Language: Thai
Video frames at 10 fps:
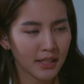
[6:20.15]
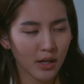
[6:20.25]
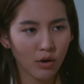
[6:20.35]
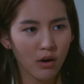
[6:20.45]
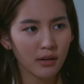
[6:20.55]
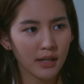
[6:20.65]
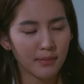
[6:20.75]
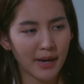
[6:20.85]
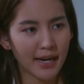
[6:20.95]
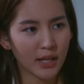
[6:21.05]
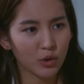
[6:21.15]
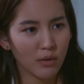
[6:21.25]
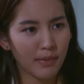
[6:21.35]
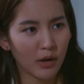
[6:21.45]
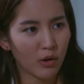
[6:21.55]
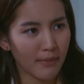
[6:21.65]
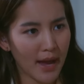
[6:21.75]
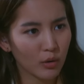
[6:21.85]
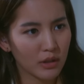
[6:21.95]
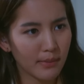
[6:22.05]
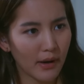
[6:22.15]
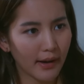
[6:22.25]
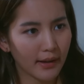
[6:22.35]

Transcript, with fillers: เกี่ยวข้องอะไรกับการหายตัวไปของแม่คุณหรือเปล่า